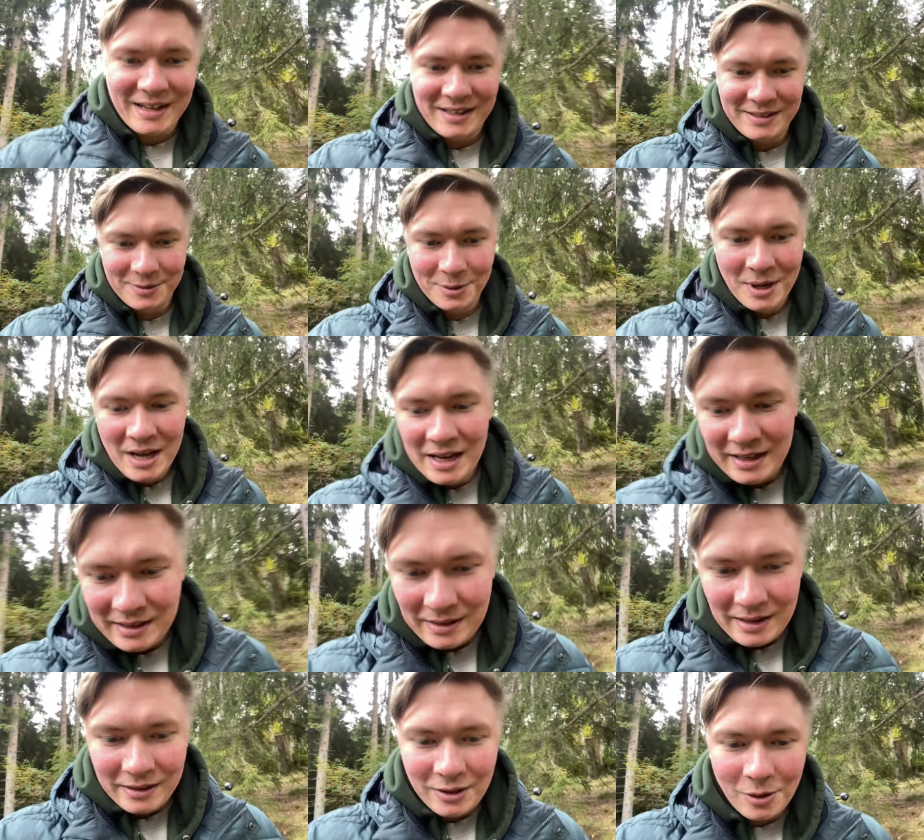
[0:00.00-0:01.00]
Also
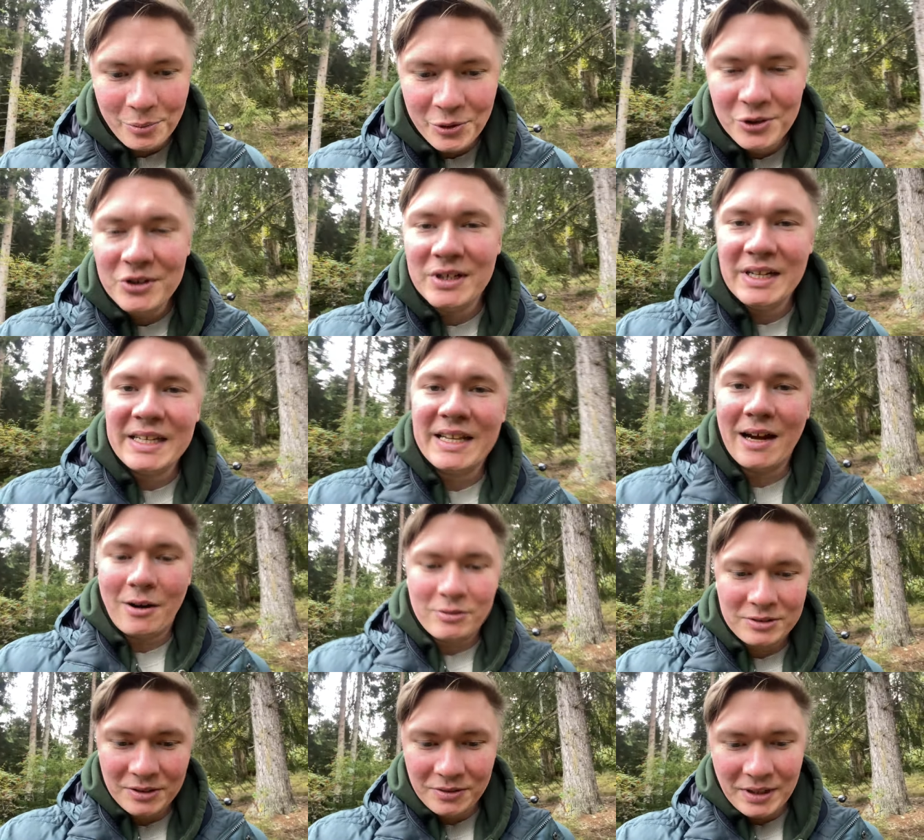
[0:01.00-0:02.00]
Graubünden liegt ja
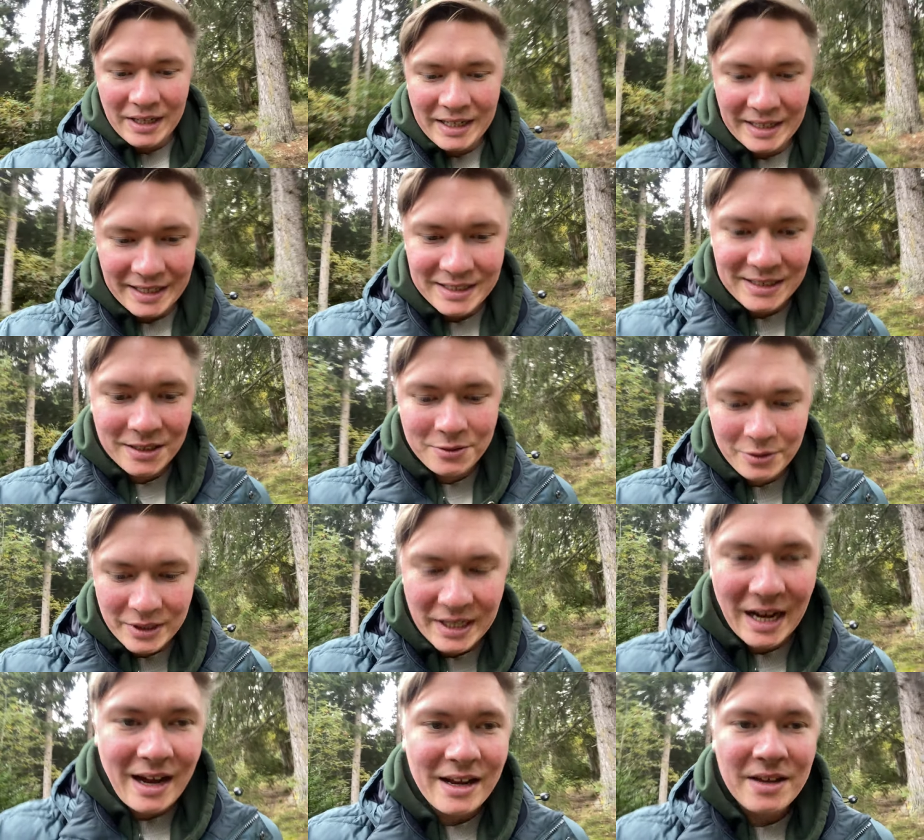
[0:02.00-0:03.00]
auch so an der Grenze zu
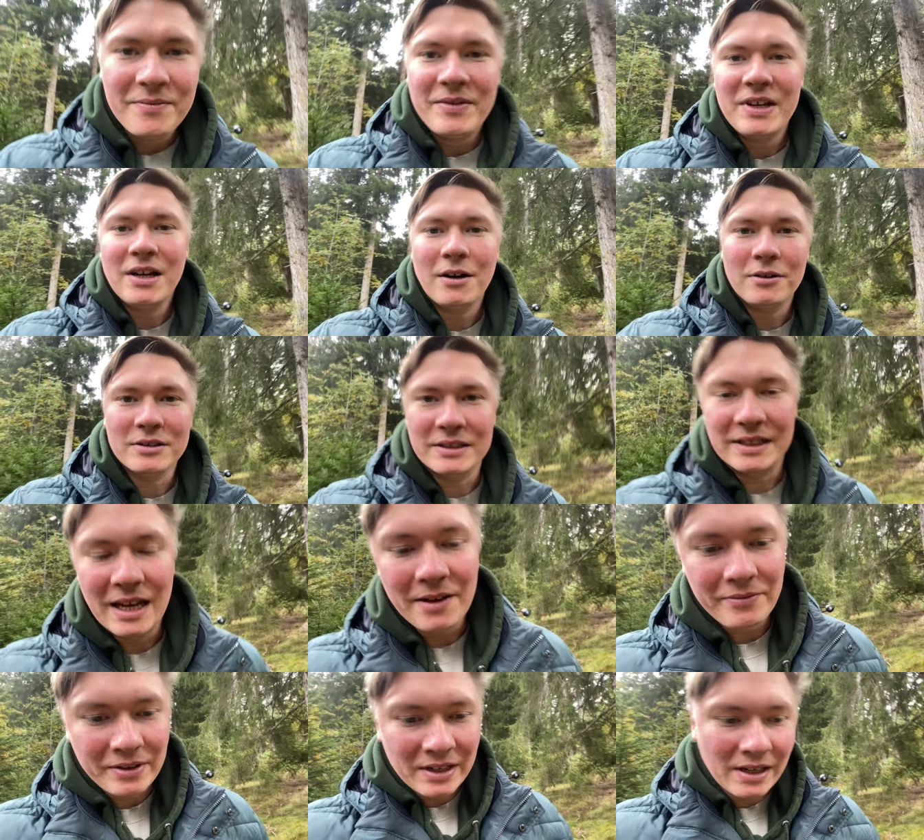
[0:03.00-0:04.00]
Italien wieder und sehr
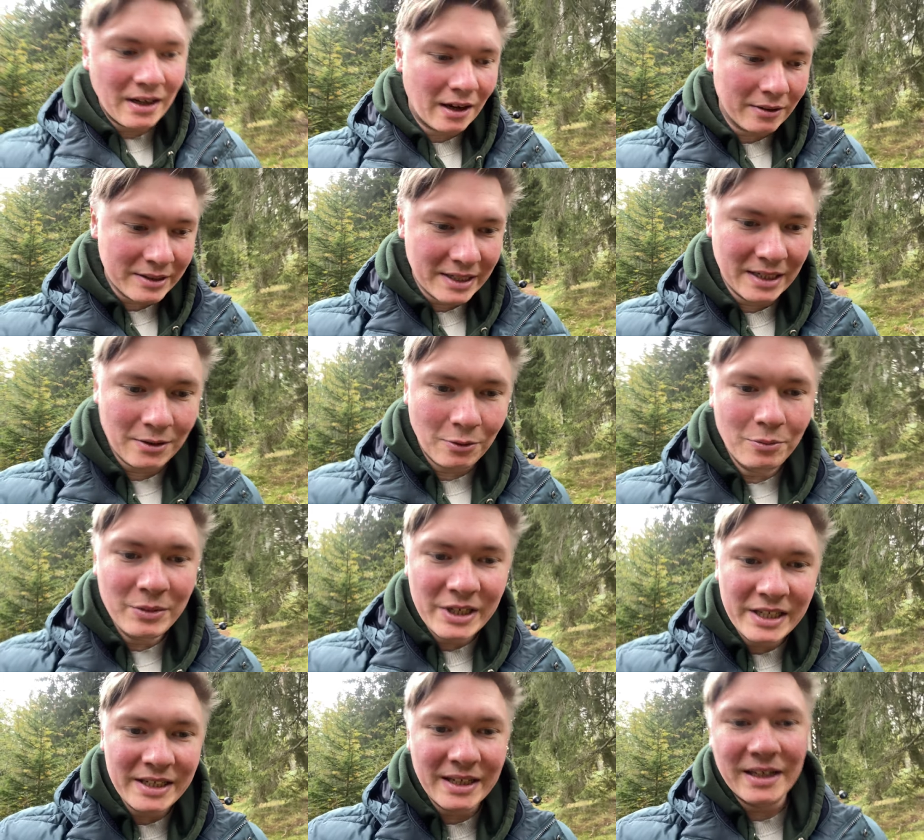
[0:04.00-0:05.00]
viele aus den
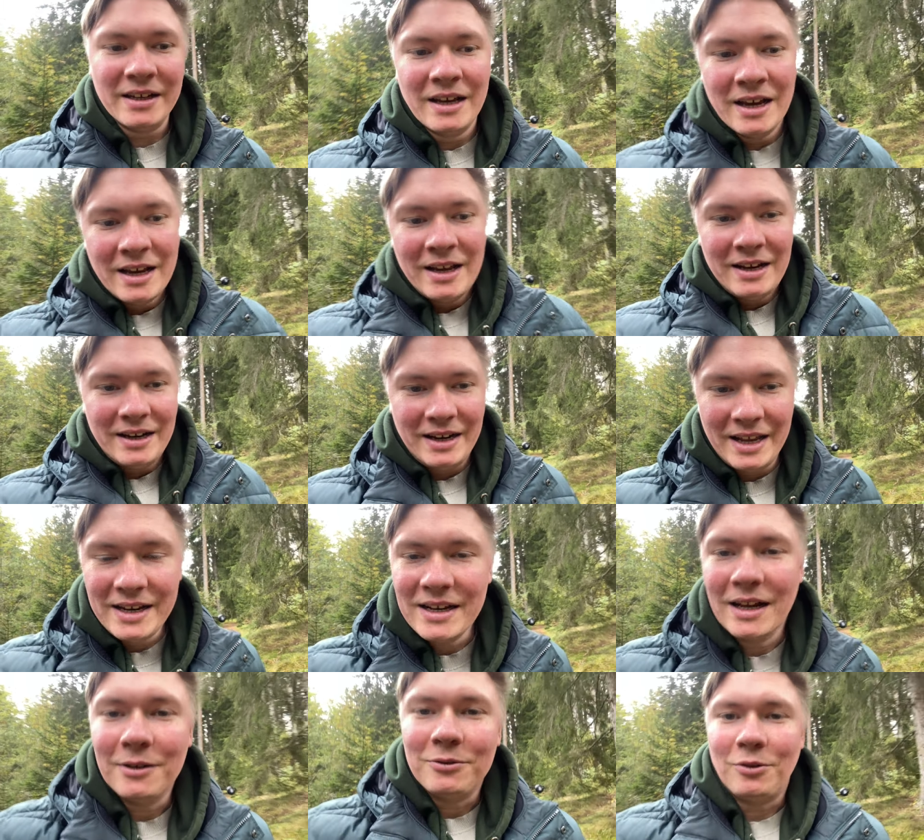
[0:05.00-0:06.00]
umliegenden
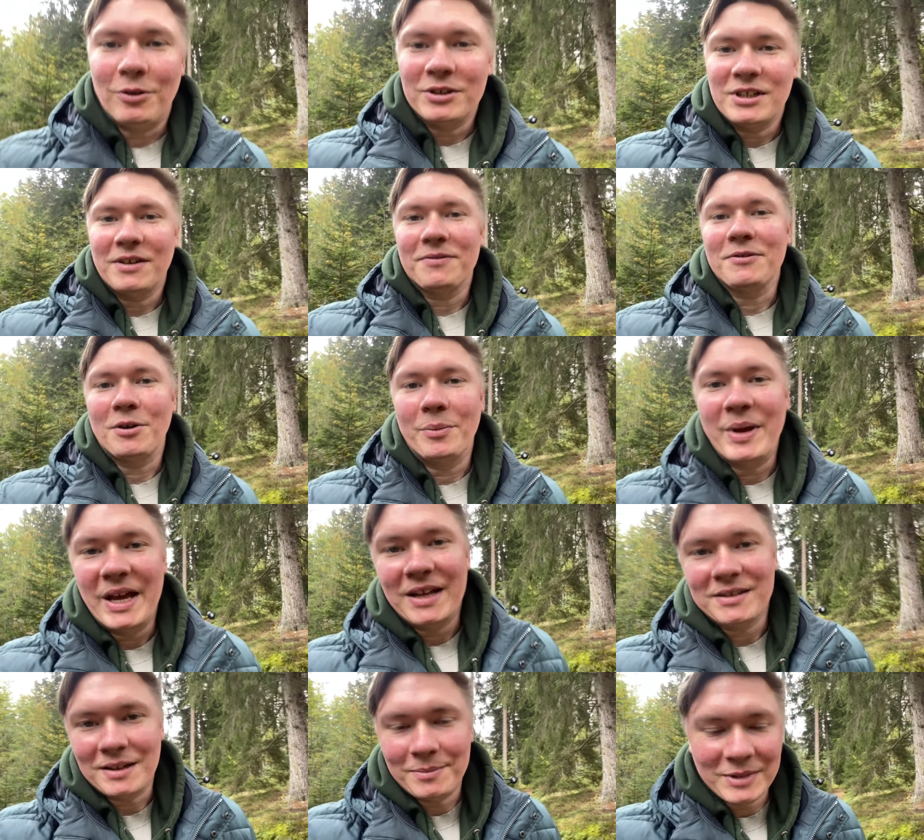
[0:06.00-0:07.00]
Ländern und Ortschaften kommen
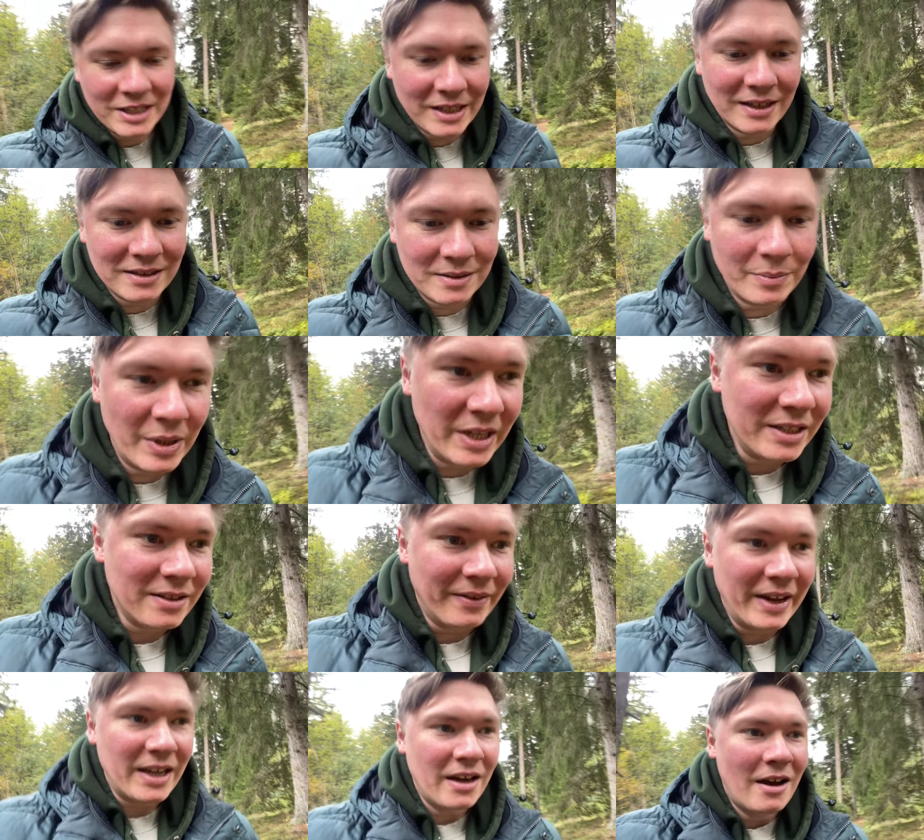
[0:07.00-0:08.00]
her, sammeln die ganzen Pilze
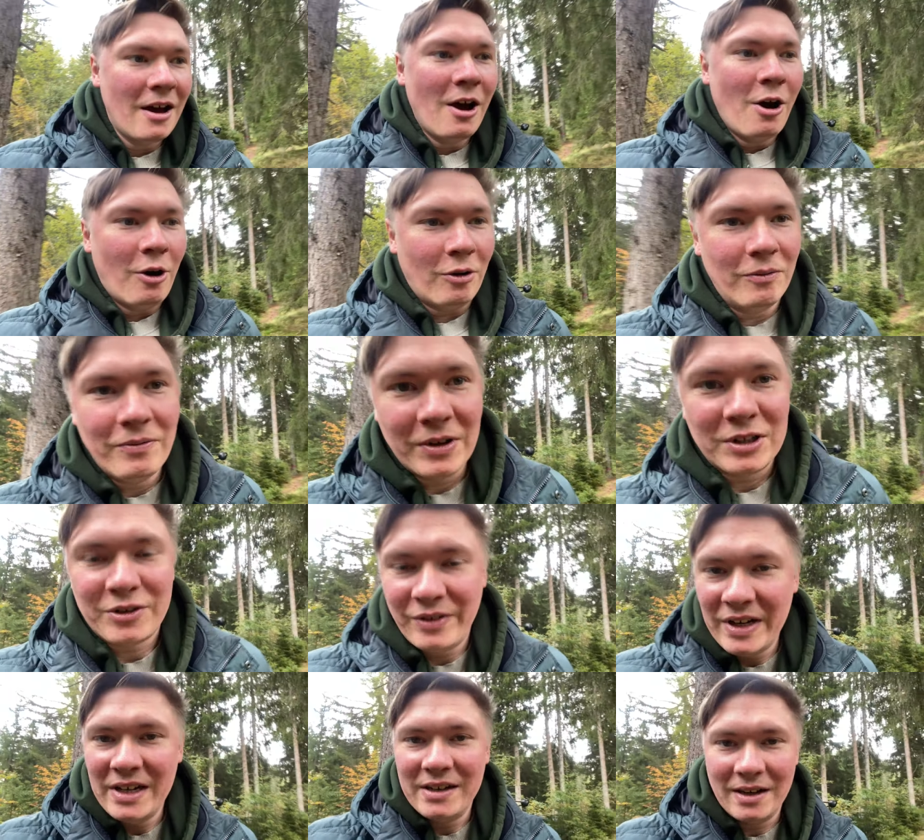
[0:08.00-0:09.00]
weg und
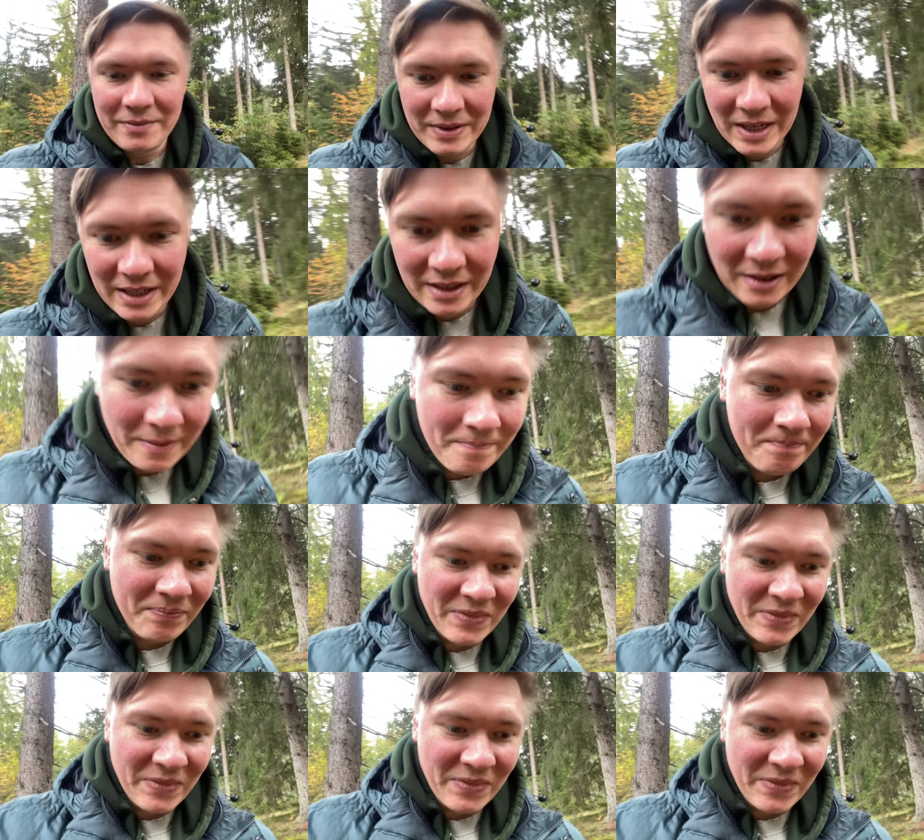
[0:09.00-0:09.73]
verschwinden dann wieder hier.